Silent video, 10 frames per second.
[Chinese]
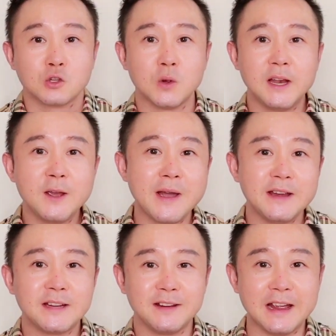所以，另
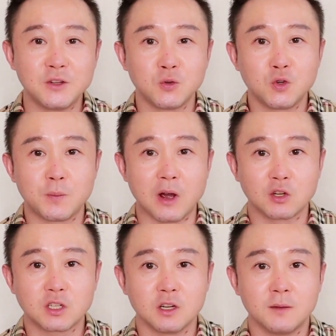外一项研究就表
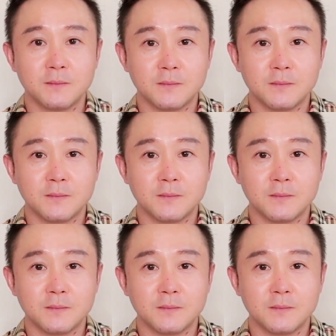示，